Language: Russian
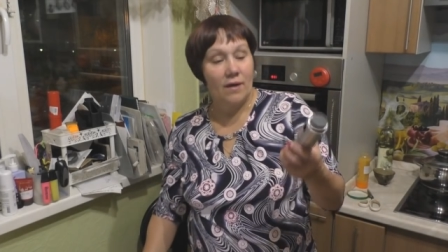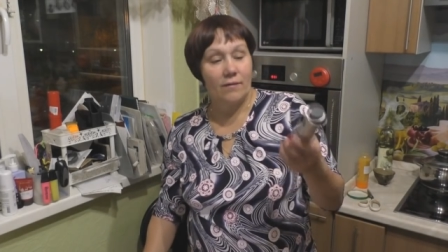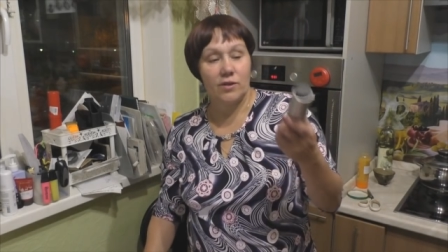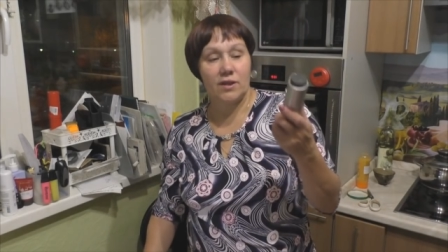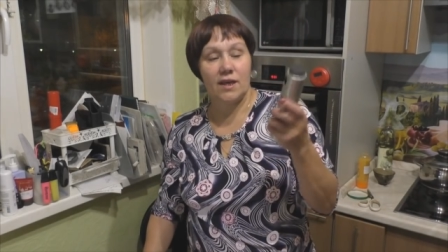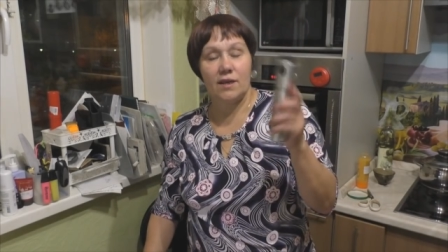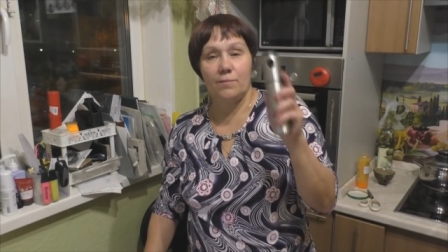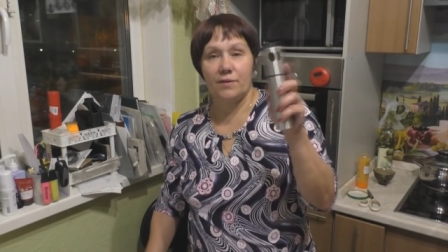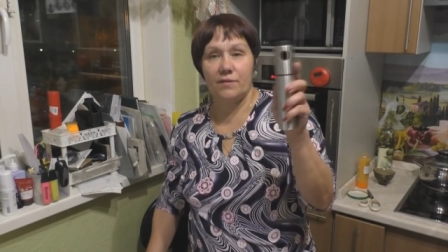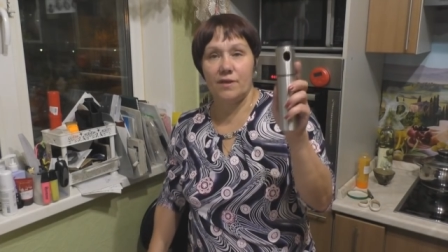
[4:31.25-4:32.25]
Вот это я
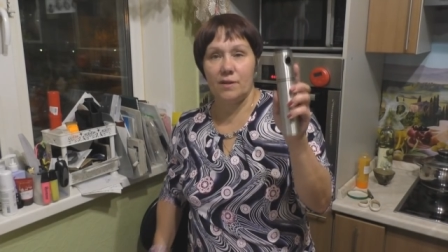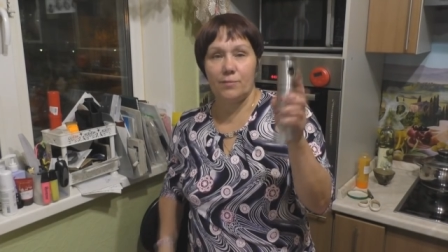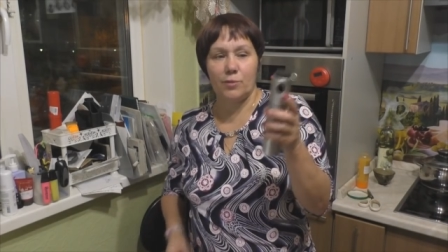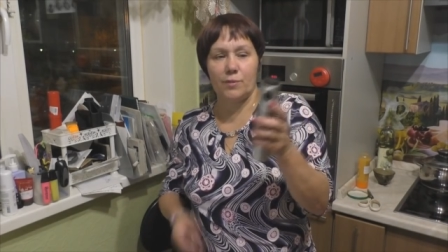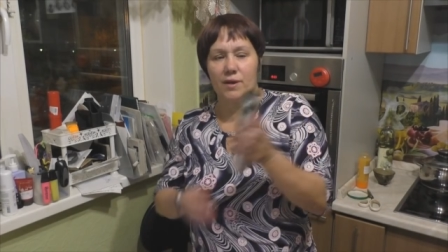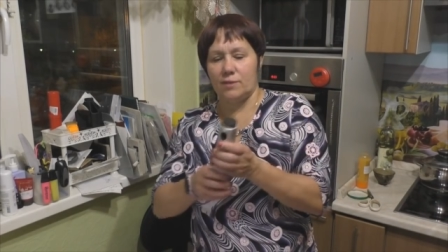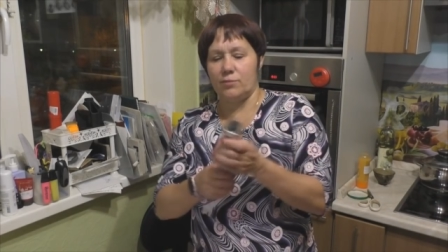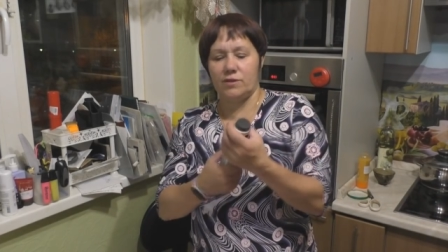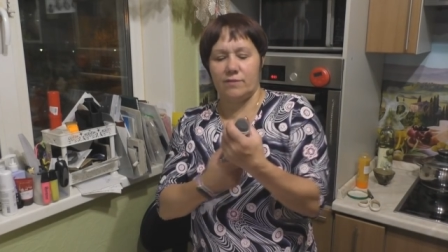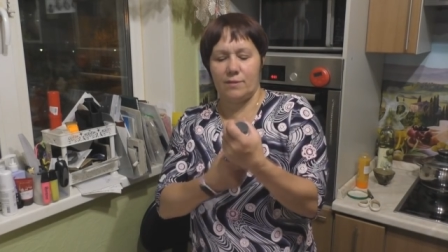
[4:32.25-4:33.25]
не проверяла, потом
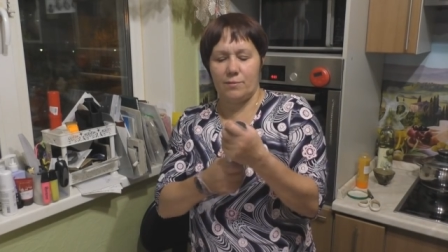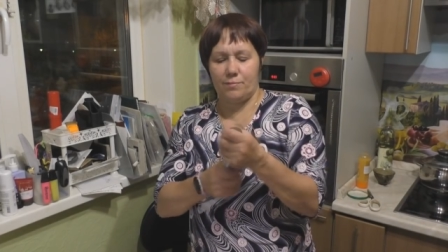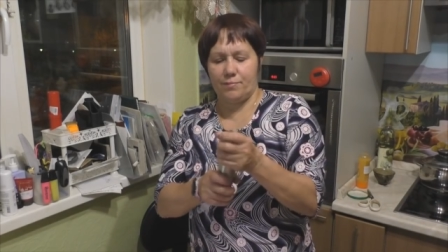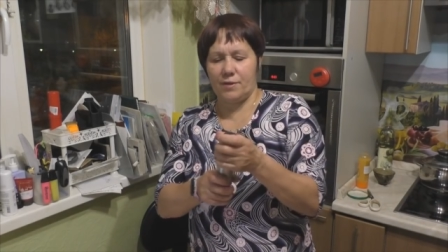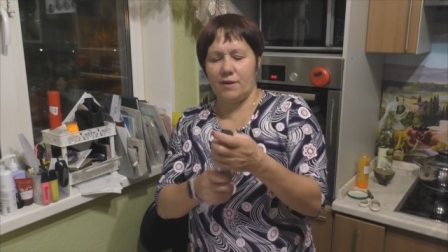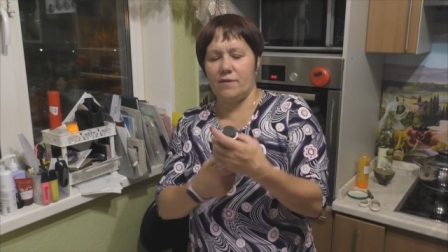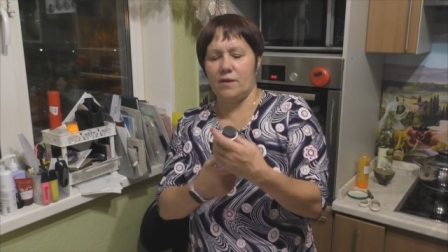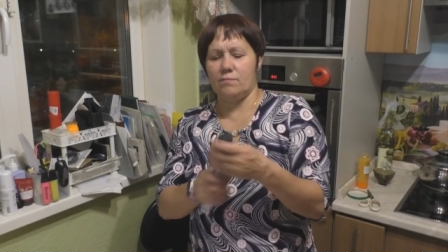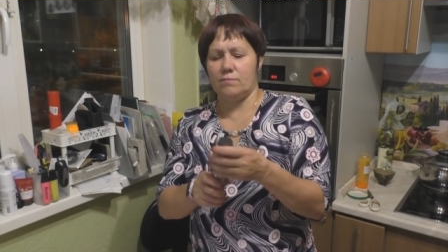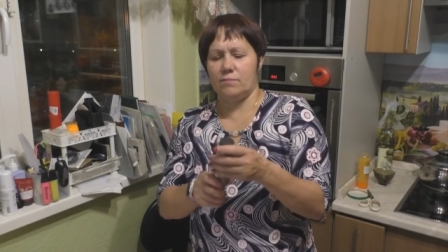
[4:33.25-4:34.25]
как-нибудь с вами
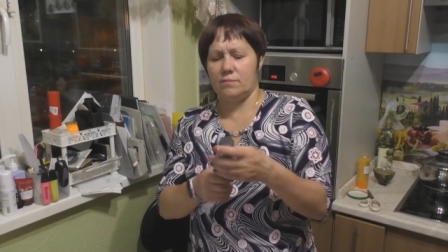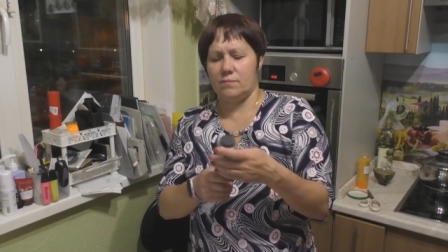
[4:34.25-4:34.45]
проверим